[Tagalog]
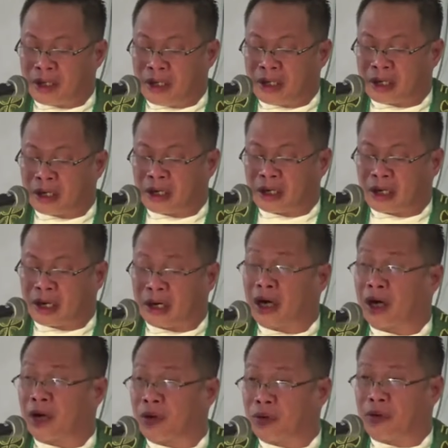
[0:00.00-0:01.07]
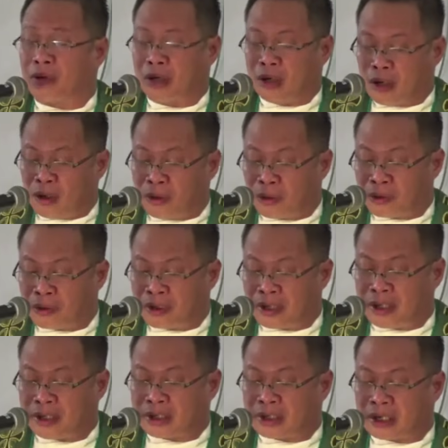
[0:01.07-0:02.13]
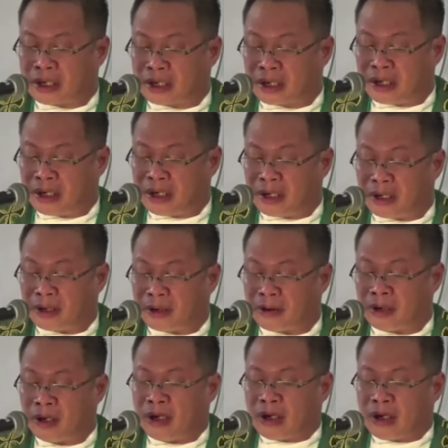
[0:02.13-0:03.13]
gikan kanako lugi ta kini.